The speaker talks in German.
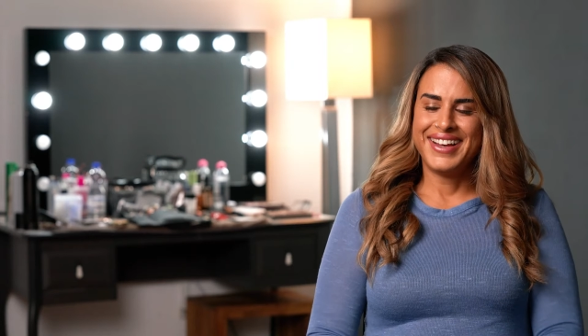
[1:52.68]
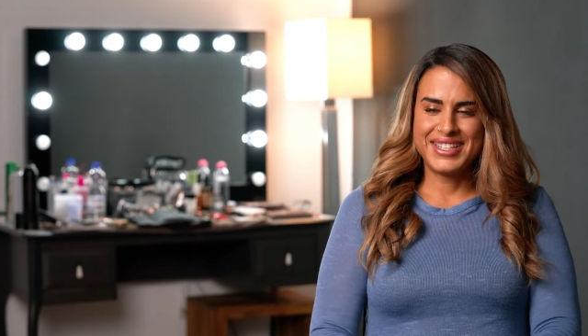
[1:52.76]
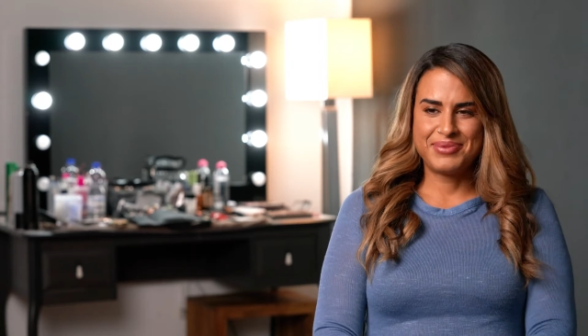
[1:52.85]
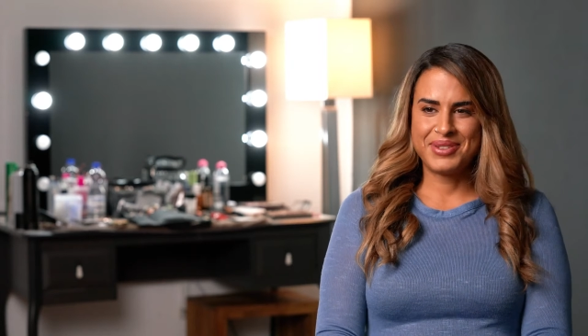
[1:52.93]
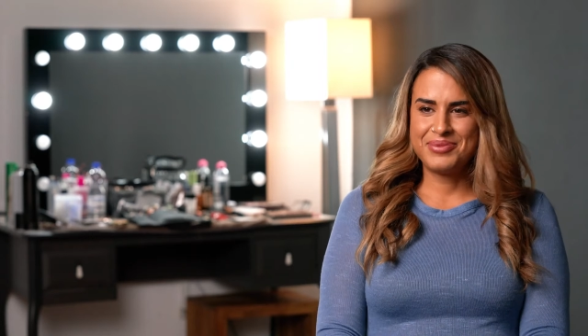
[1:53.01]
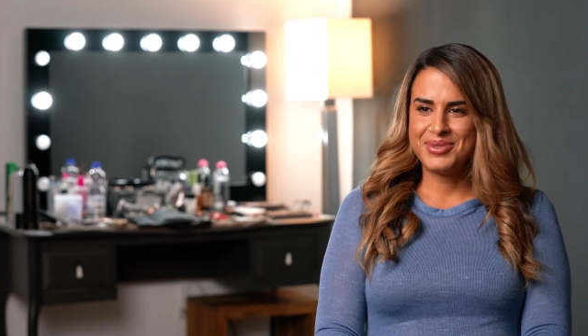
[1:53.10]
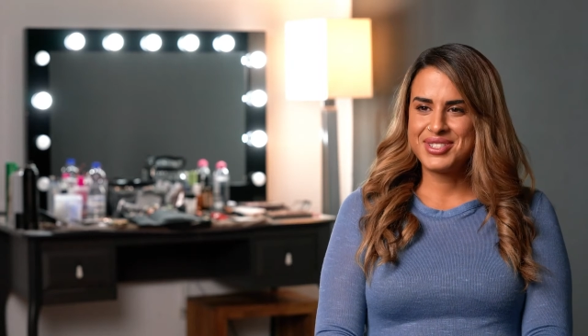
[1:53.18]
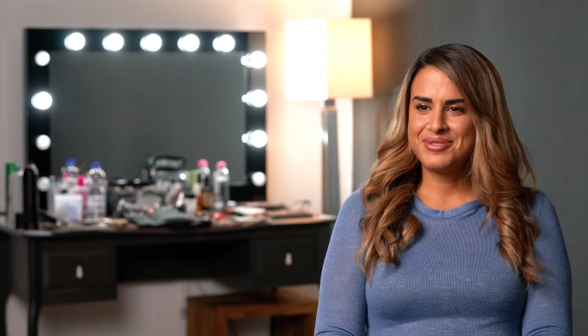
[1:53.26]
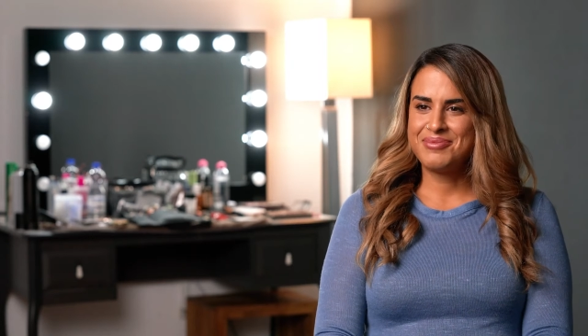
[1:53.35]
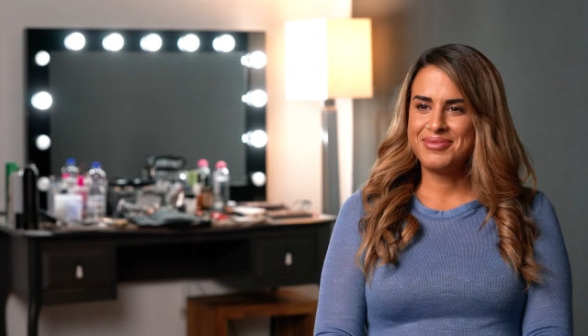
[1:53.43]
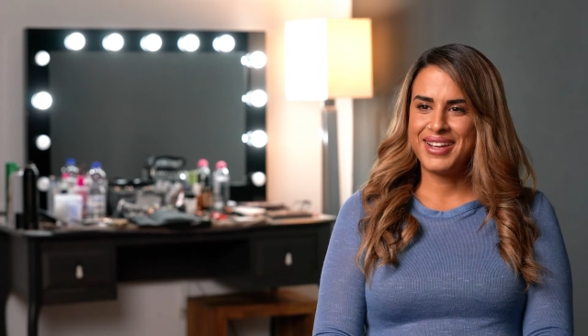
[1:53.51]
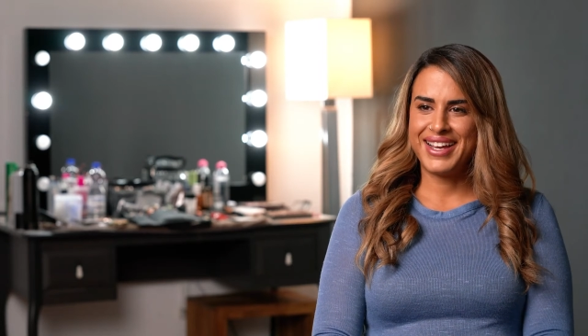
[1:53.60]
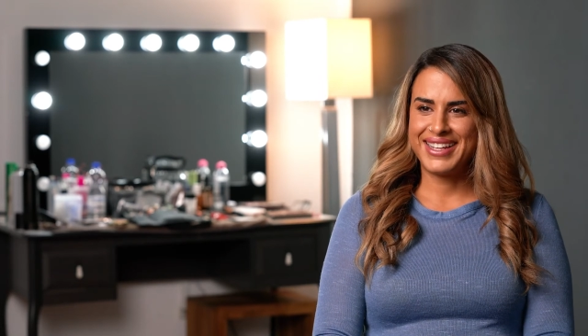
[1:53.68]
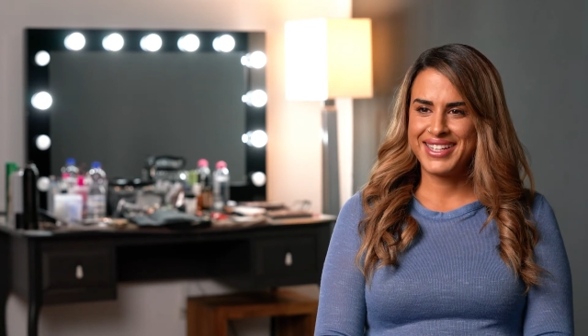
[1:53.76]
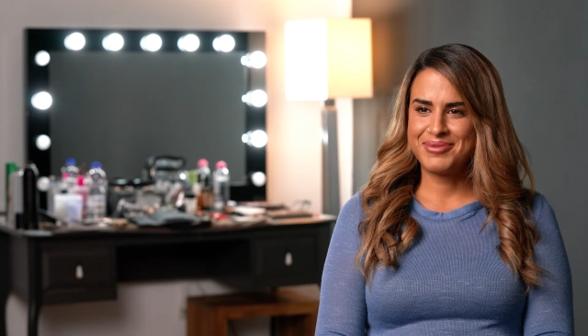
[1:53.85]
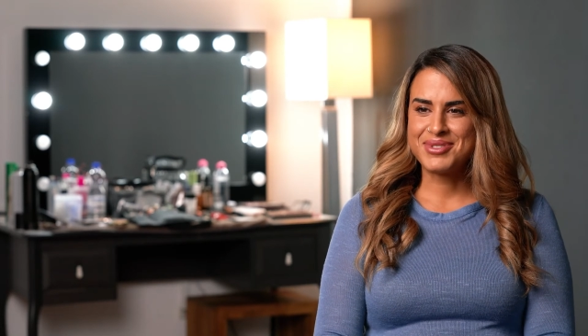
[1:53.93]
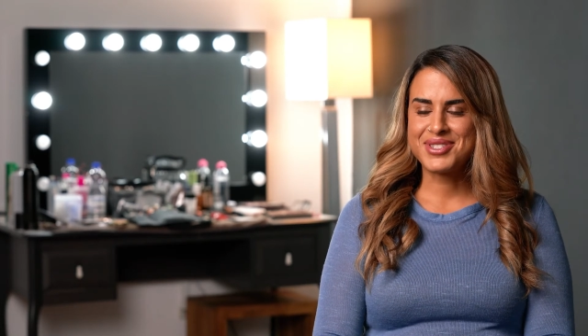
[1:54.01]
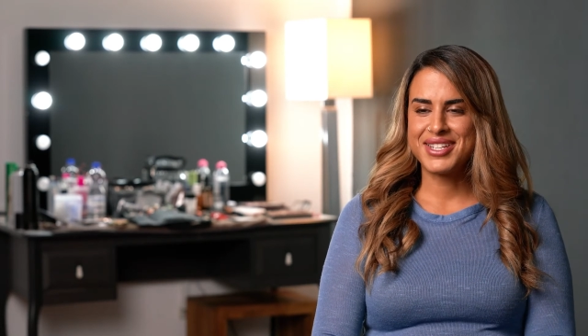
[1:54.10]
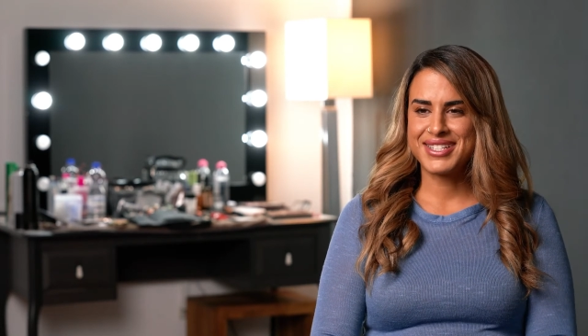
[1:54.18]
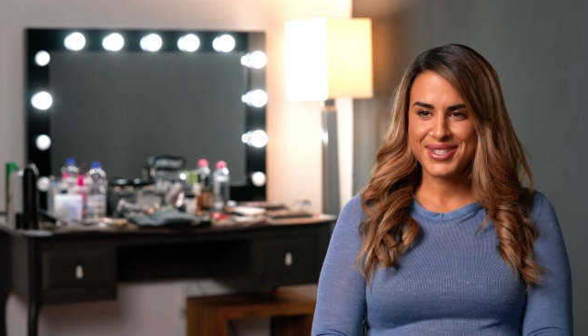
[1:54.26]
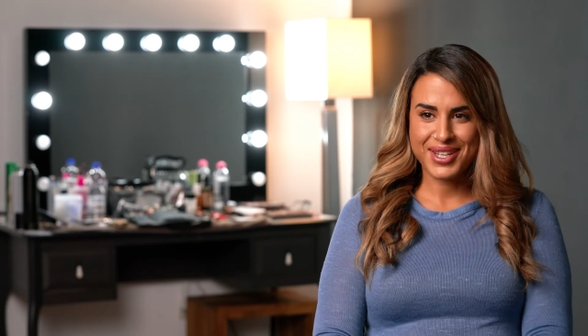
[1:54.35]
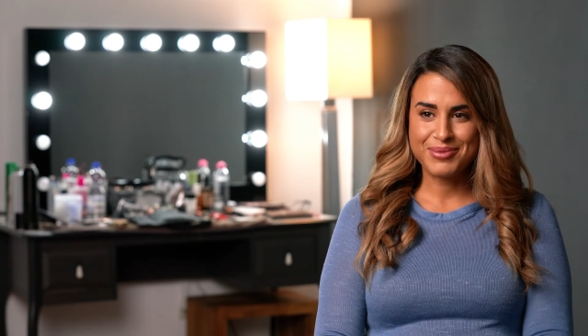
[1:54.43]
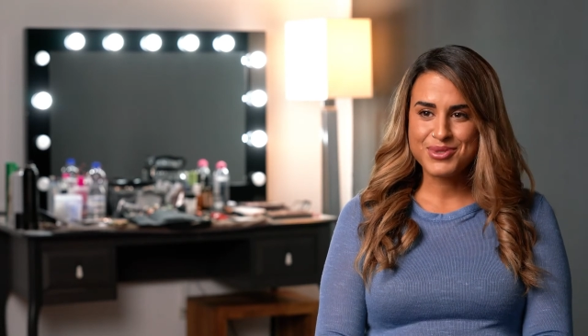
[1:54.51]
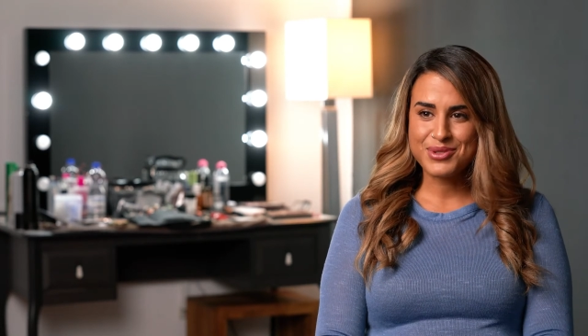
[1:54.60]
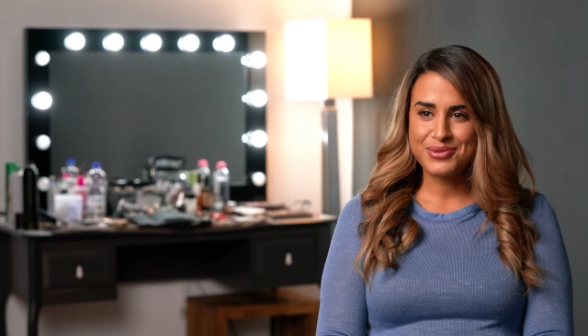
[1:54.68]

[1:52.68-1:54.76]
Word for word: Ich bin mit dem Ergebnis extrem